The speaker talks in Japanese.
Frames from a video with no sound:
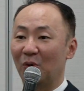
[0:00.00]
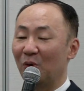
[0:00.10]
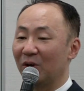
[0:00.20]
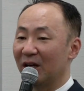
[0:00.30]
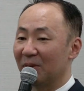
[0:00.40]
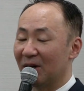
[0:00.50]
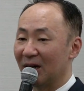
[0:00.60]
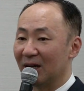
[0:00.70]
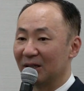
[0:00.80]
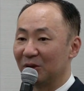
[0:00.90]
多けれ
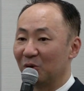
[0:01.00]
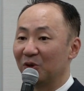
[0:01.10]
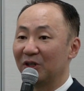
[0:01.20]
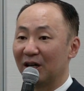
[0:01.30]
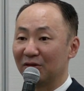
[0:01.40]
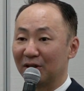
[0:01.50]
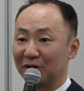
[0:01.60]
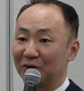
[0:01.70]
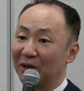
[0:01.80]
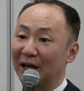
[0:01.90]
ば余裕があるの
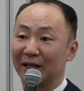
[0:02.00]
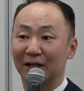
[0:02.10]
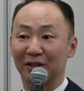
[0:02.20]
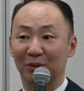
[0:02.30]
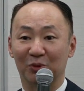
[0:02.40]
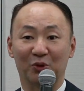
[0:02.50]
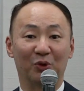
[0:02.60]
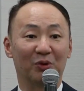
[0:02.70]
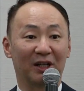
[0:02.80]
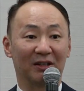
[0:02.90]
かというと必ずしも
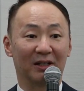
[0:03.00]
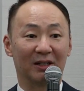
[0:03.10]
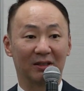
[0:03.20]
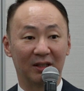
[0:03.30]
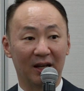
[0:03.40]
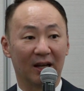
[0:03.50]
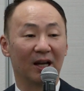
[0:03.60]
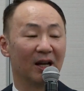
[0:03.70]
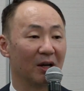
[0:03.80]
そういうわけではなくてこ